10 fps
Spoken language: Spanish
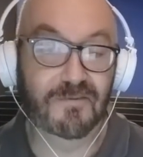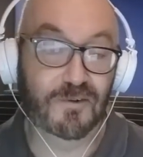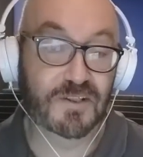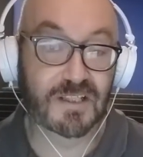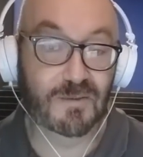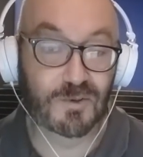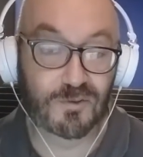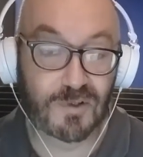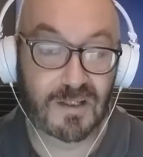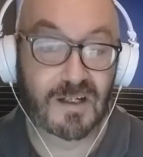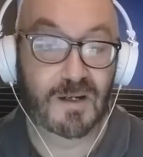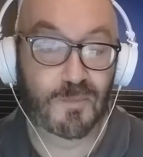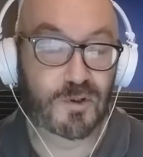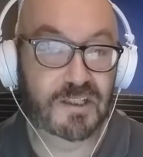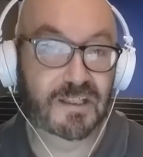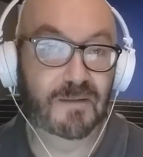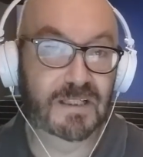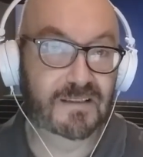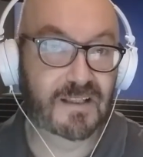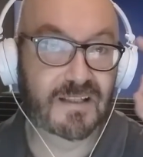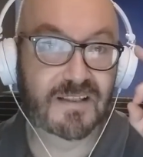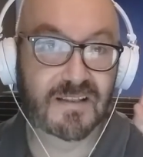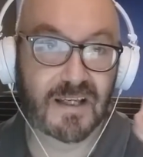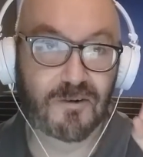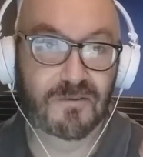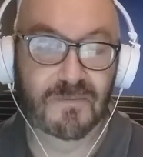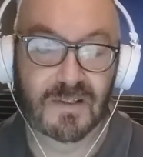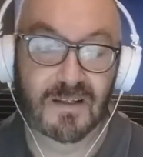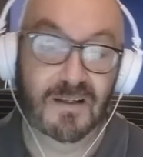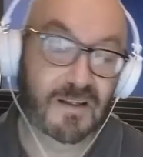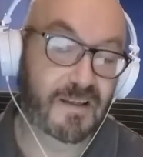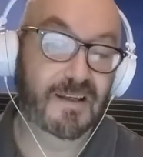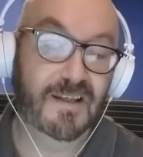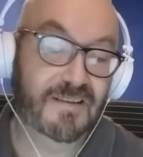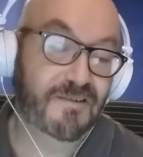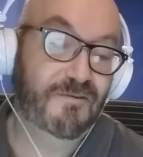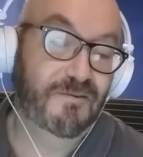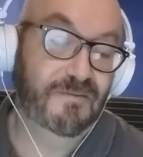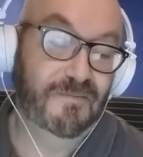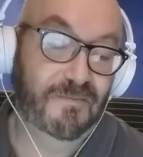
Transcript: Florcita Motúa políticamente es cero. Y eso